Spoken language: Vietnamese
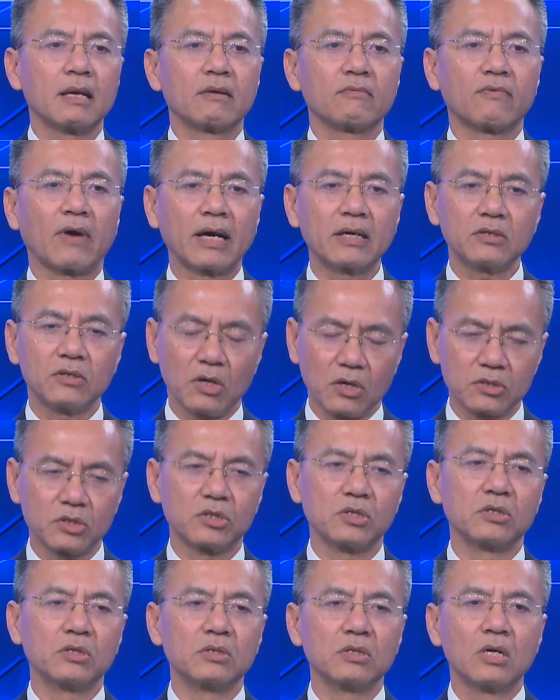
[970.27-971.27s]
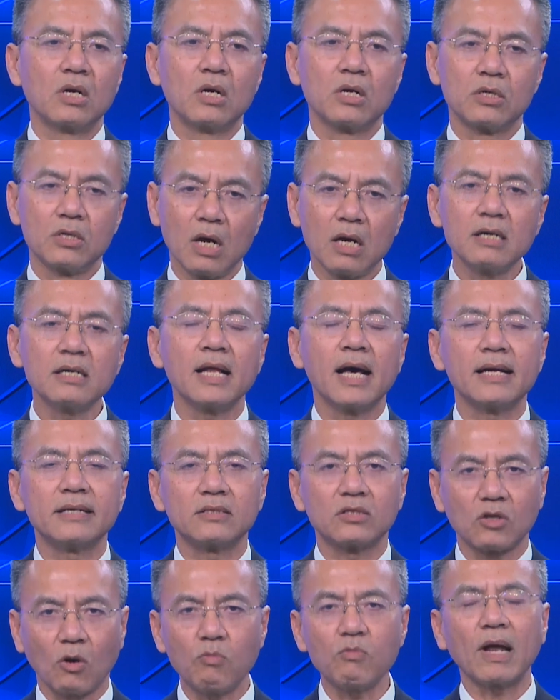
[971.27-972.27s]
phải thực sự đứng
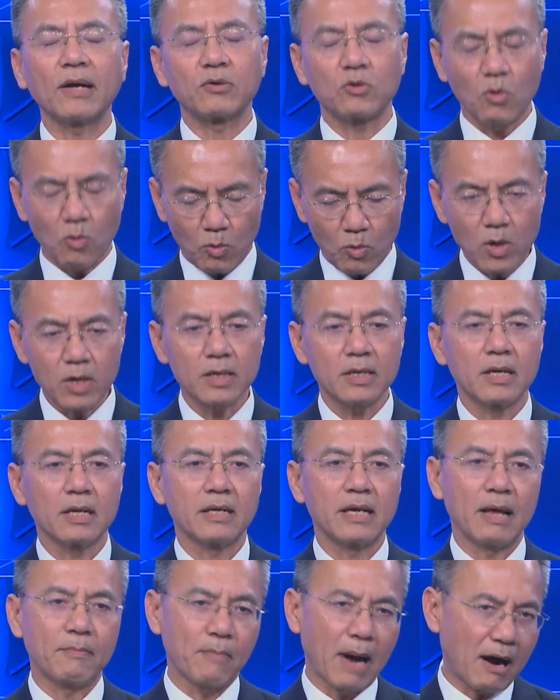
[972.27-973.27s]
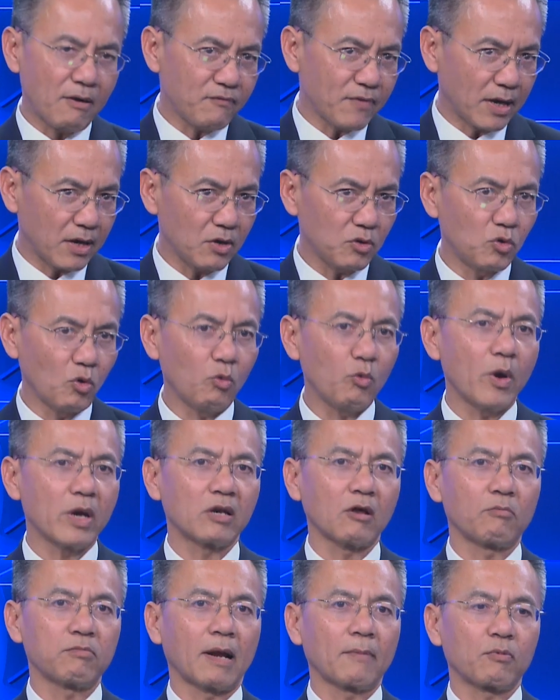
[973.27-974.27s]
lên chống lại Trung Quốc để bảo vệ cái chủ
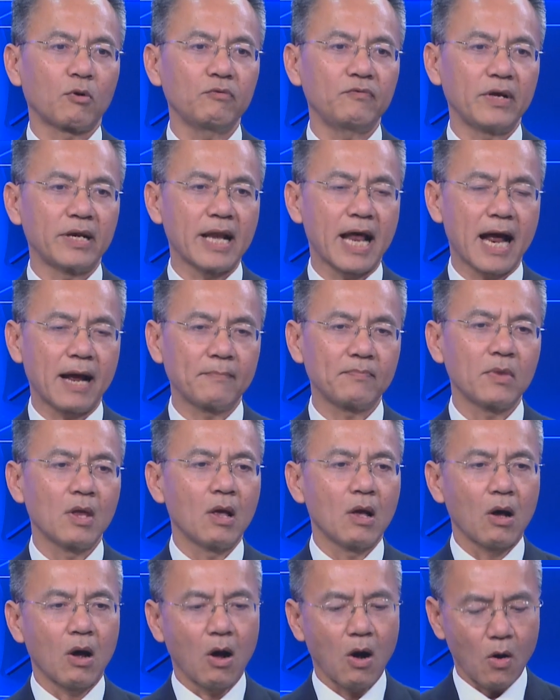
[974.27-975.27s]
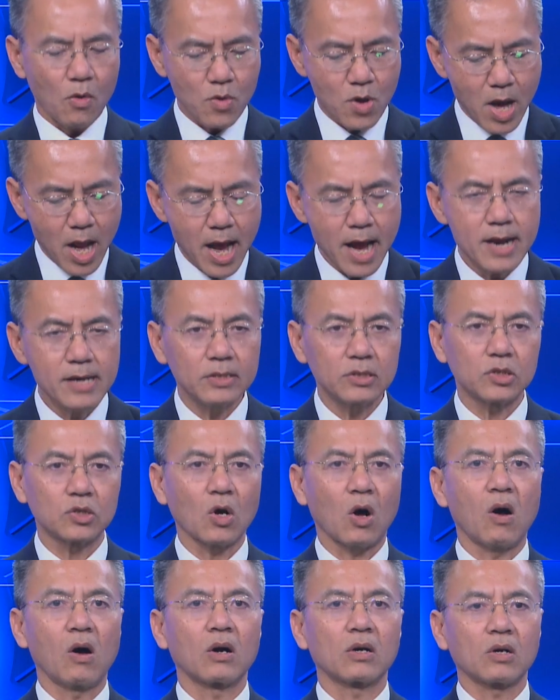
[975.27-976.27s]
quyền độc lập của Việt Nam họ nên
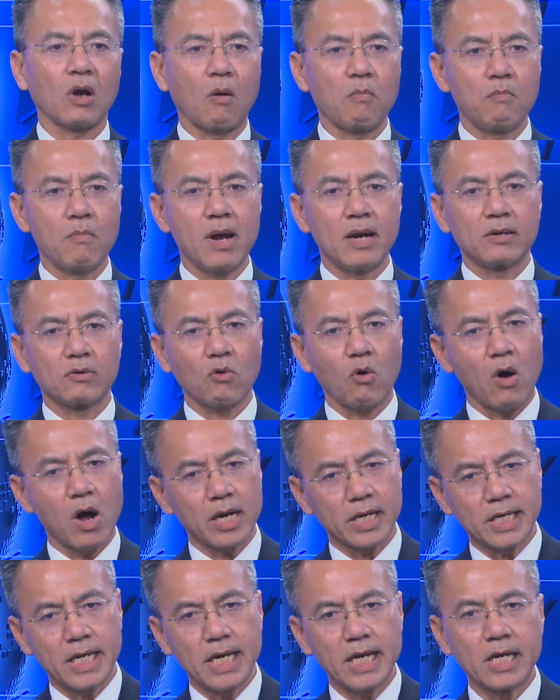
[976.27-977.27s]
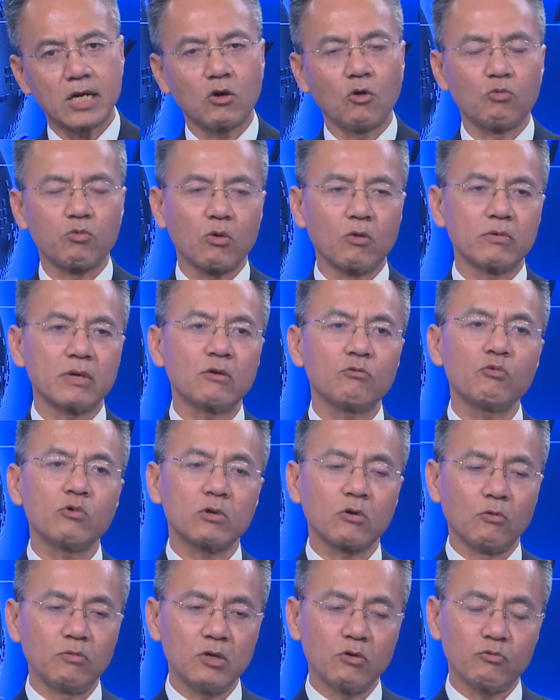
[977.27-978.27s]
chọn đồng minh của Hoa Kỳ cũng cũng
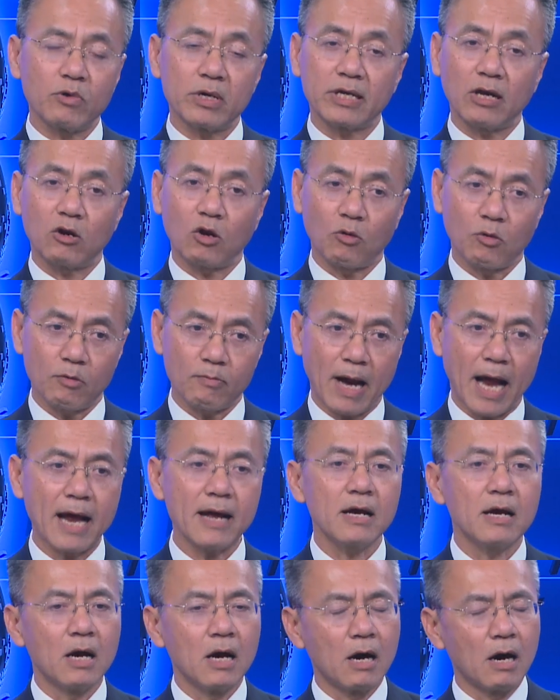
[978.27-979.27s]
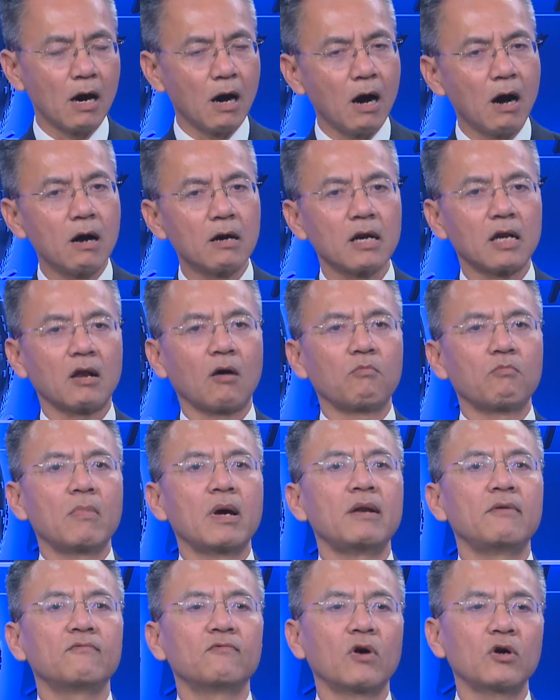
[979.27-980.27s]
cũng như quốc gia Đông Nam Á hơn là đồng
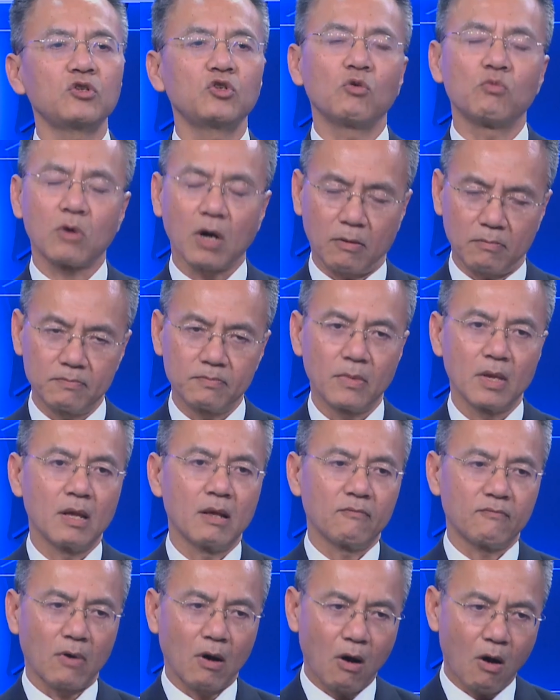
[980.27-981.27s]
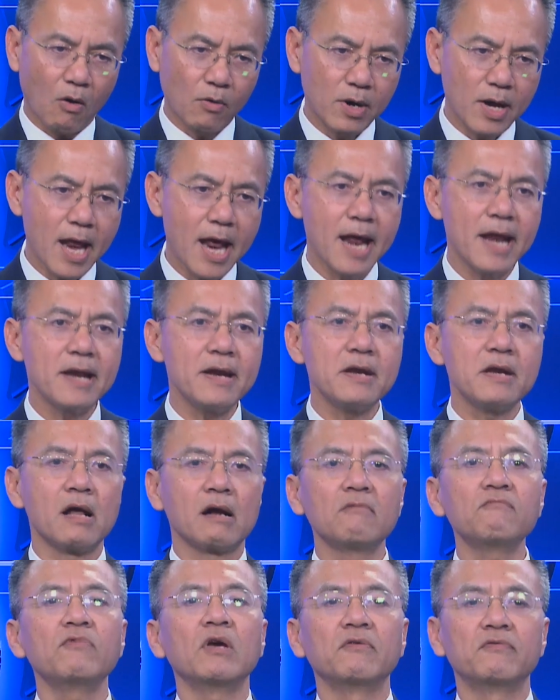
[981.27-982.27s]
minh với Trung Cộng và họ nên
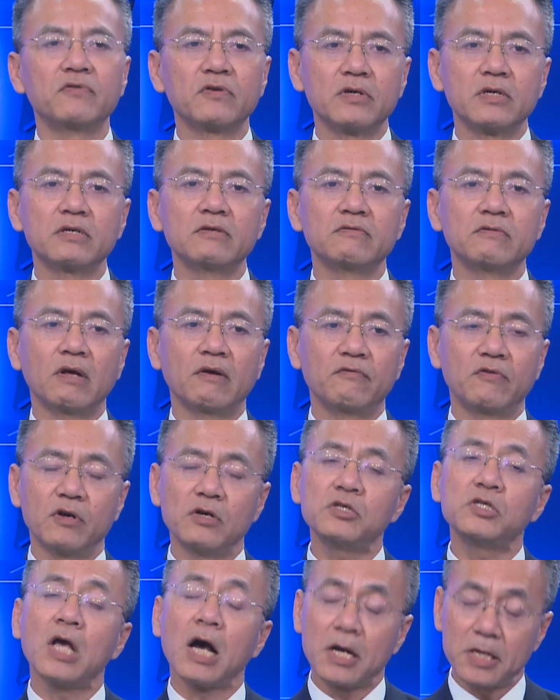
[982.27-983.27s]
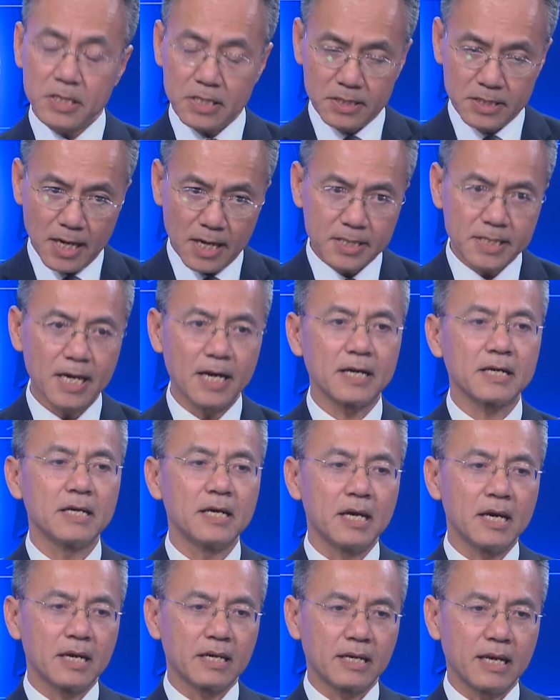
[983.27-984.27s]
đứng về phía về phía nhân nhân dân
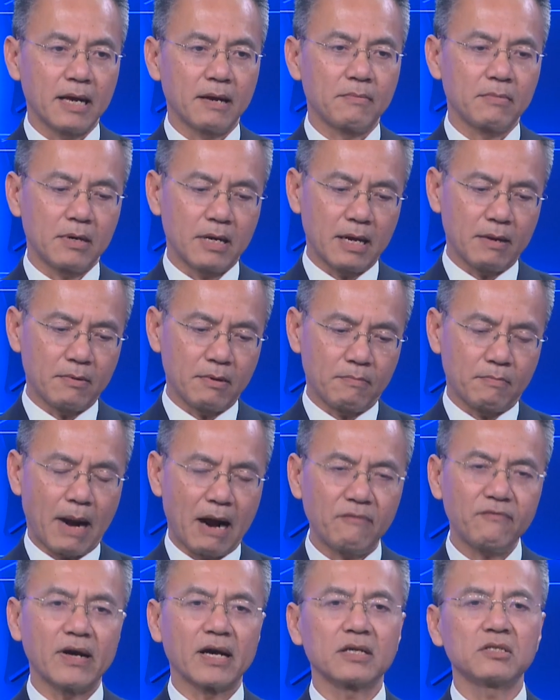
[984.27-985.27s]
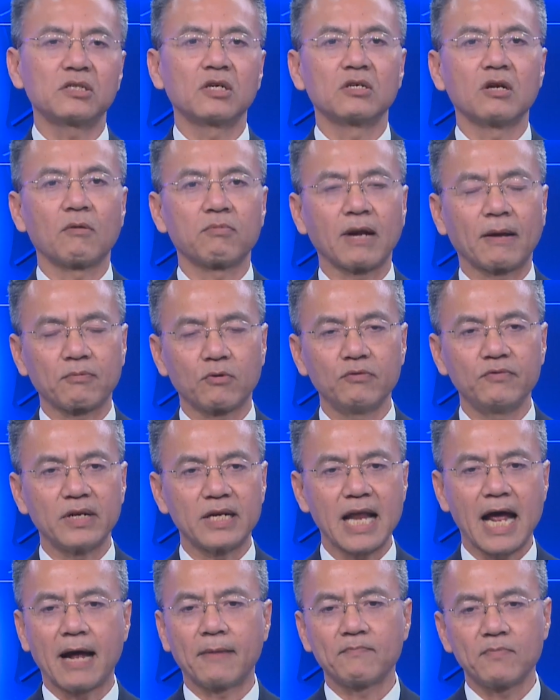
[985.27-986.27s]
để để bảo vệ cái sự độc lập của
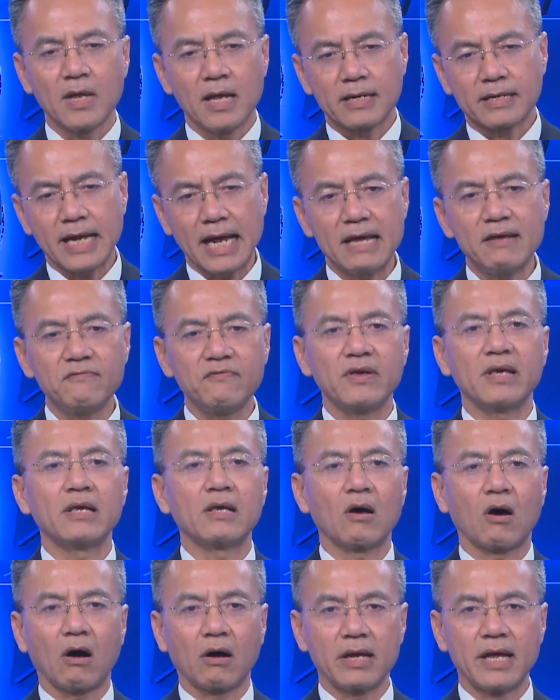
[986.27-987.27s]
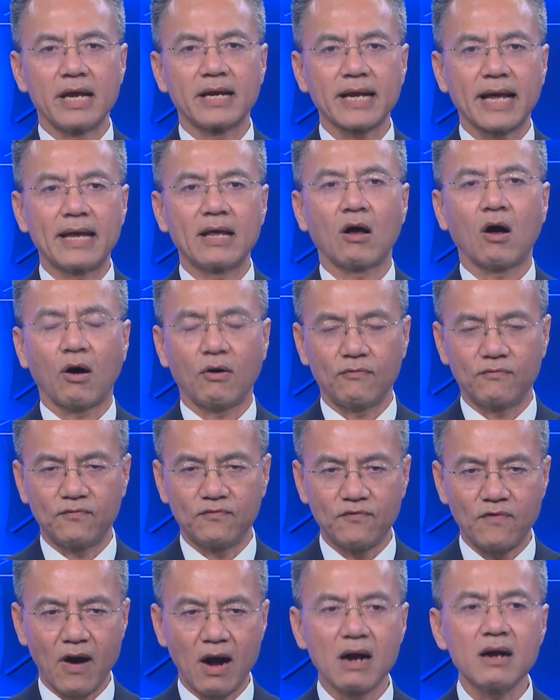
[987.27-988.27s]
Việt Nam thay vì họ hiện nay họ
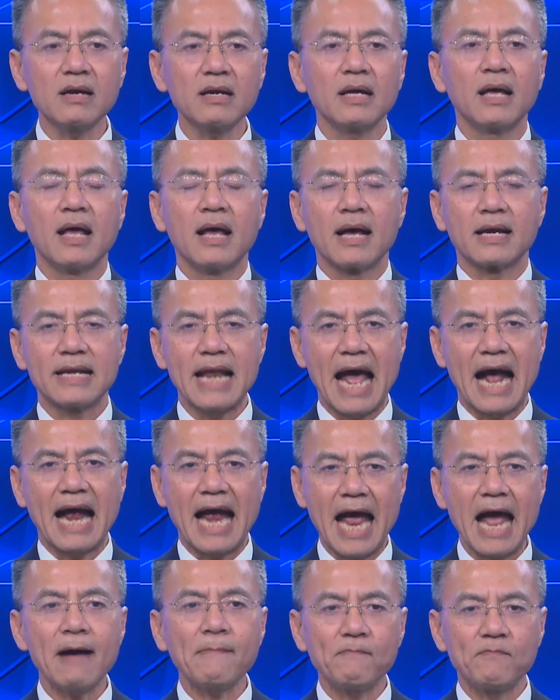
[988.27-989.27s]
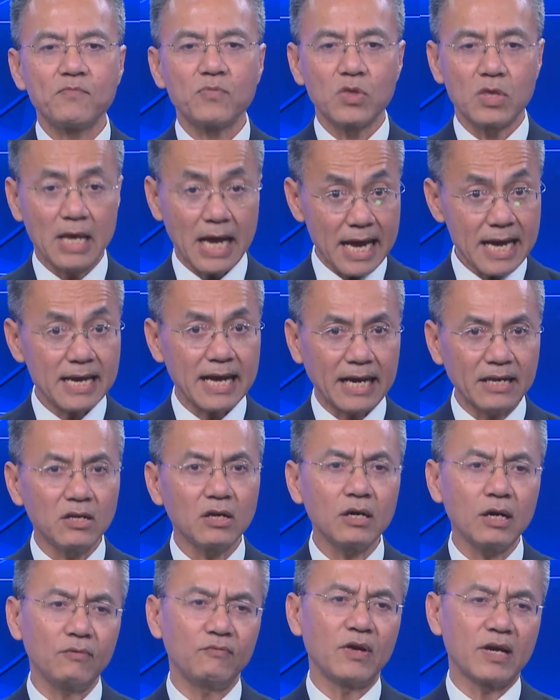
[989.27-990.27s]
vẫn đàn áp ngay cả
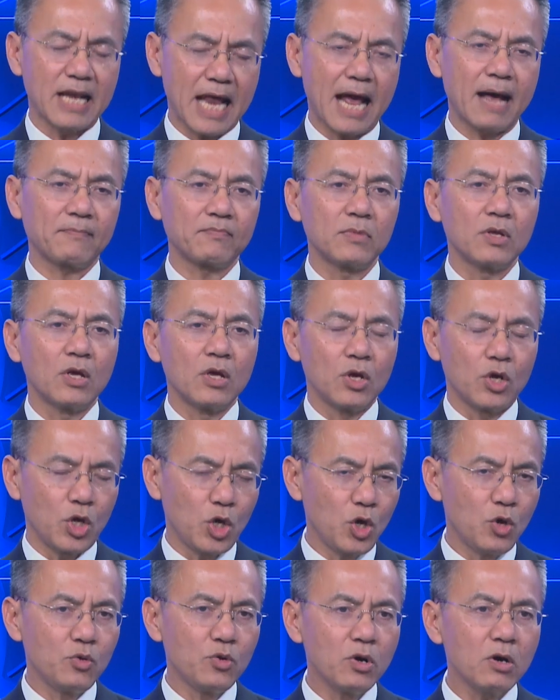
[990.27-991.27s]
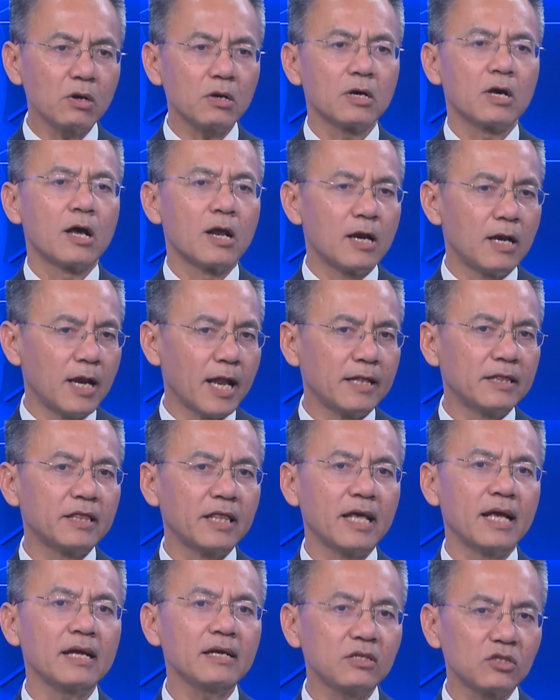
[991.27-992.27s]
những người Việt Nam yêu nước lên
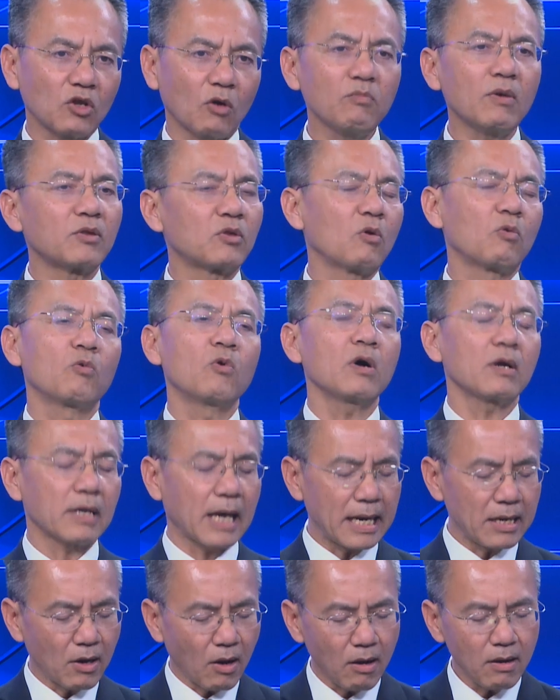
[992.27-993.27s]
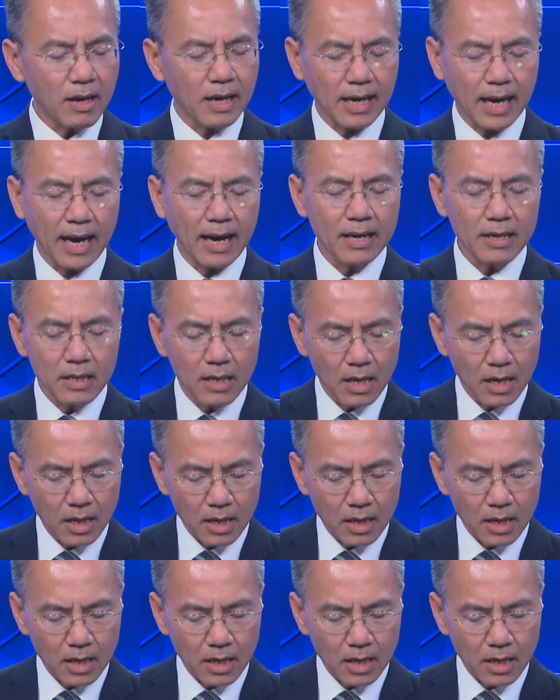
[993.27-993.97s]
tiếng chống lại Trung Quốc cái đó là cái